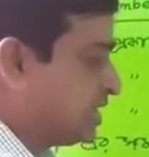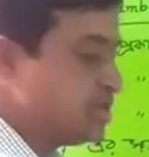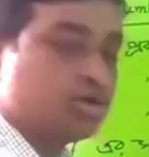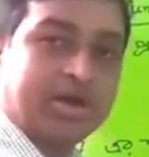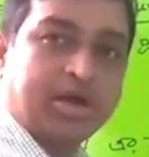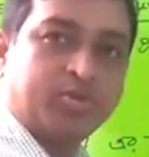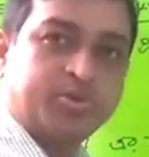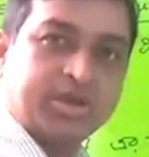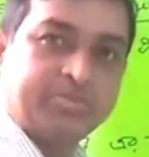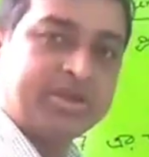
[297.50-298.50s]
একটি সংখ্যার
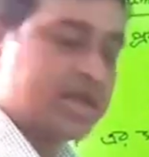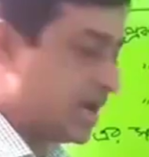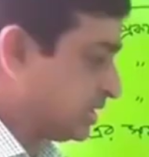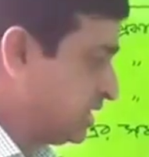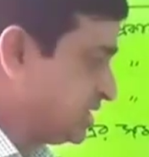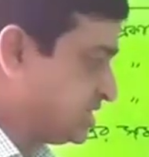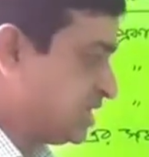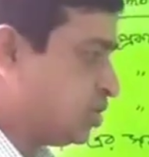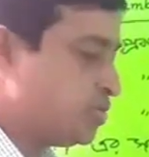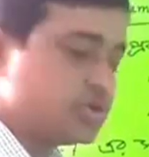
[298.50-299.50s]
উপরে মানে একটি
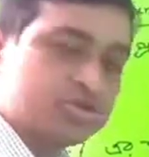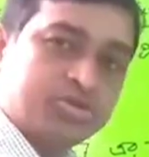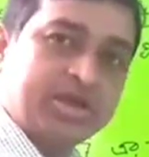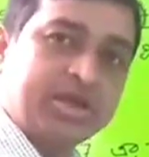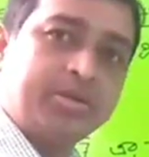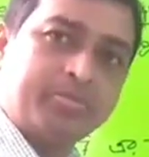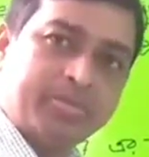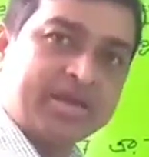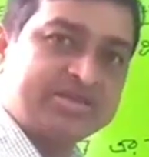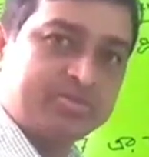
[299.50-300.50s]
ডিজিটের উপর শুধু এখানে
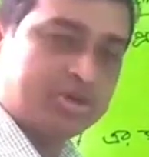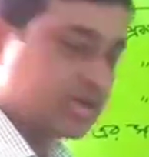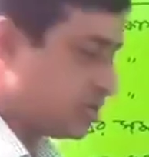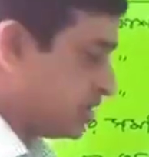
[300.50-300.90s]
বার সিম্বলটা